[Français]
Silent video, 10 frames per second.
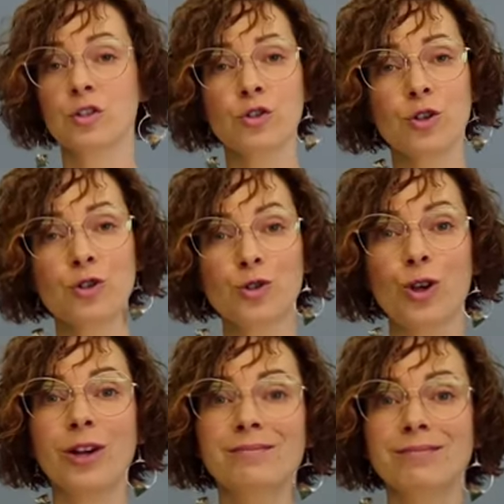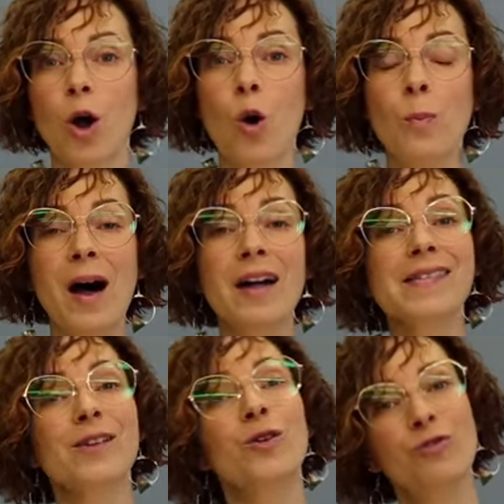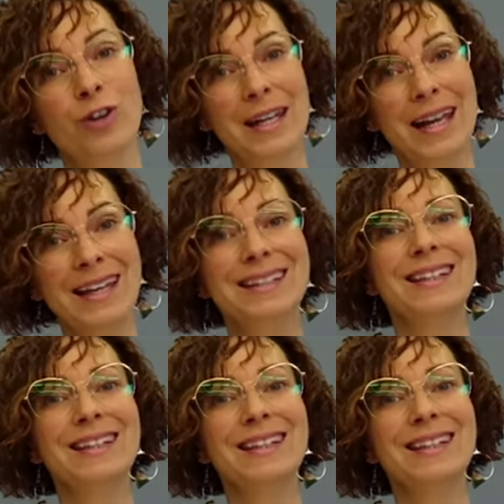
Sur ce, on passe au volet